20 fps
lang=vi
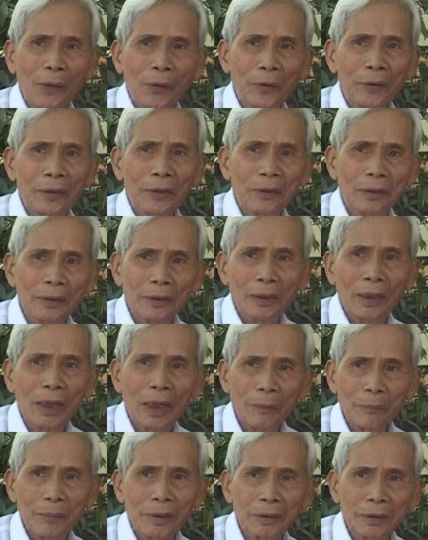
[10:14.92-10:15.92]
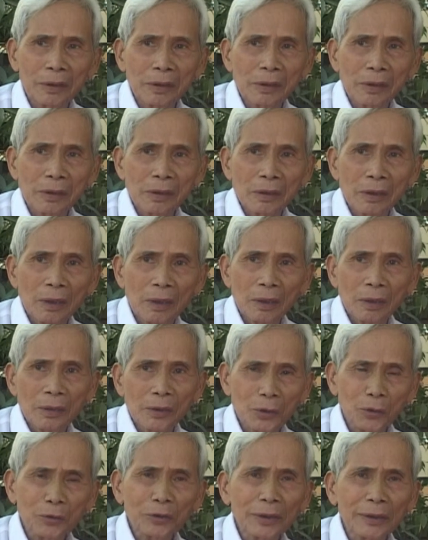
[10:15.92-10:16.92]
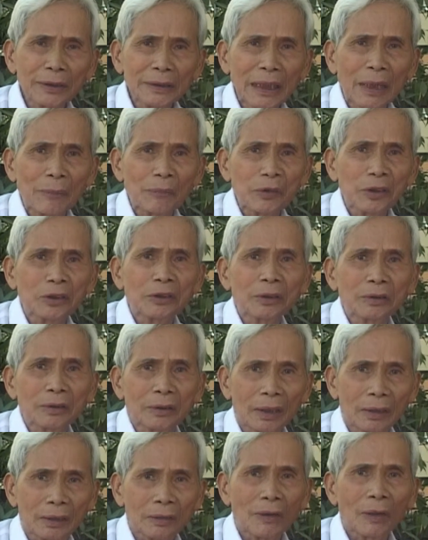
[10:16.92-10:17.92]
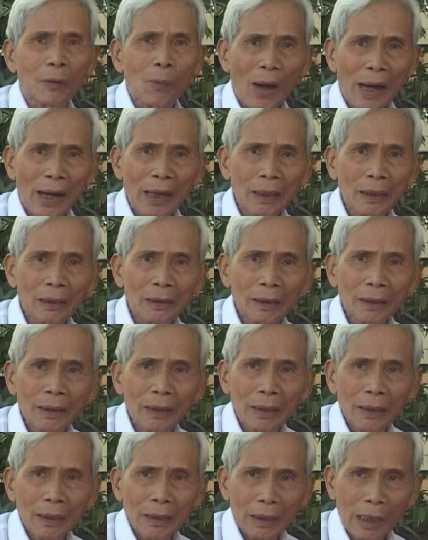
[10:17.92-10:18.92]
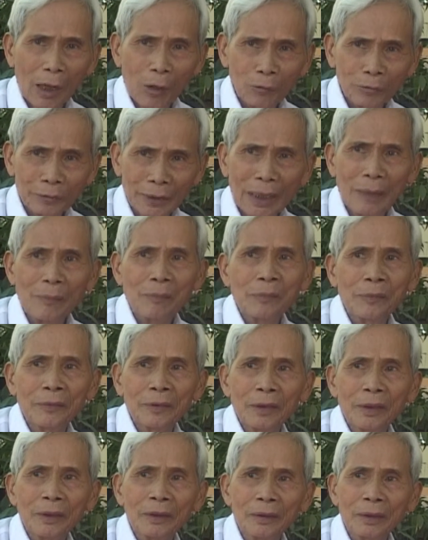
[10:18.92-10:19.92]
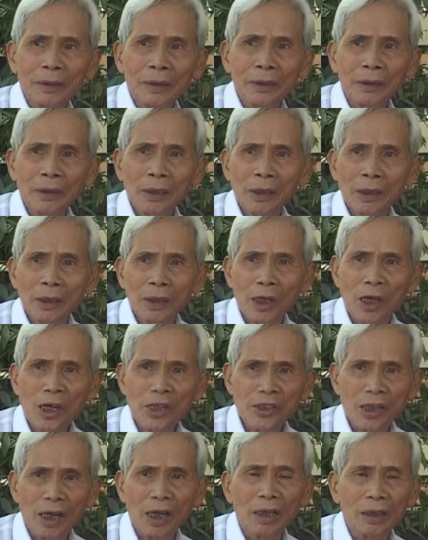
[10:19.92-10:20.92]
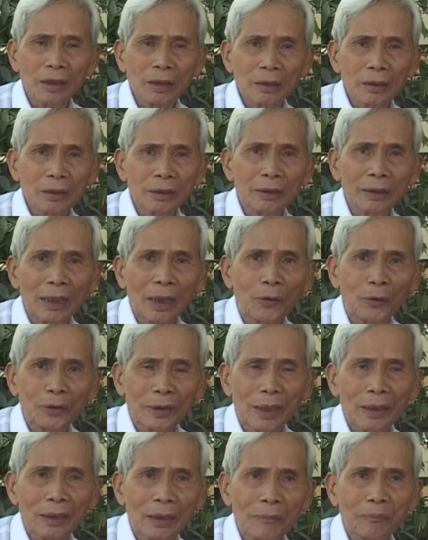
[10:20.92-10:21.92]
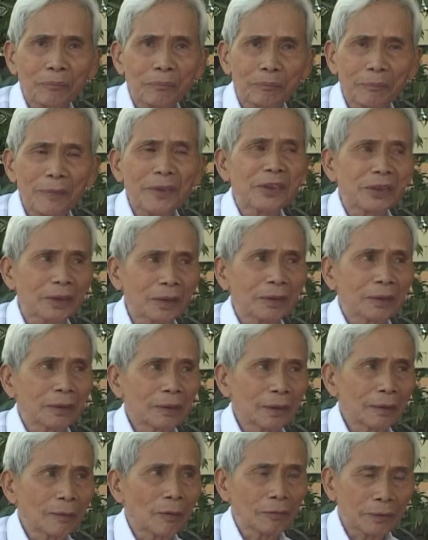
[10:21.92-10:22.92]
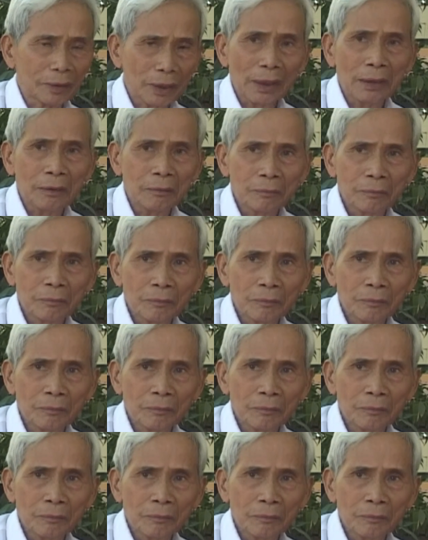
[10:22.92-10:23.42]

hội đã biết rút kinh nghiệm từ thực tiễn vừa qua cộng thêm những cái cơ sở từ đại hội các cấp bên dưới đồng thời lên